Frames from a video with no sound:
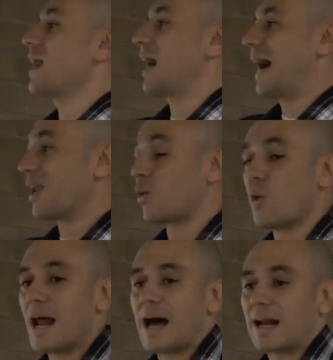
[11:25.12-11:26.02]

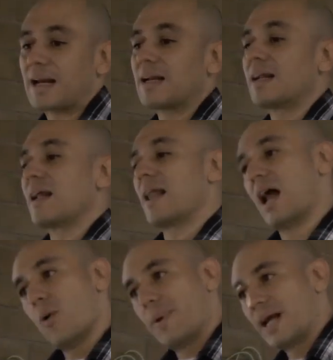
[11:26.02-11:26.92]
calcular
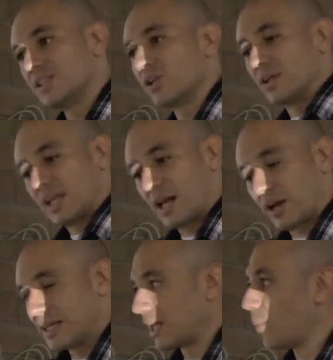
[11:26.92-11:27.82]
la operación o
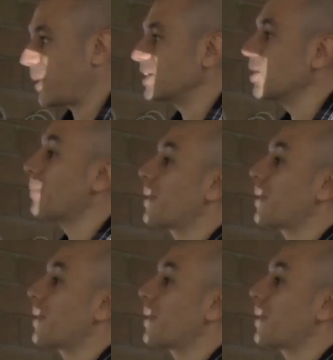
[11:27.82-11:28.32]
realizar la operación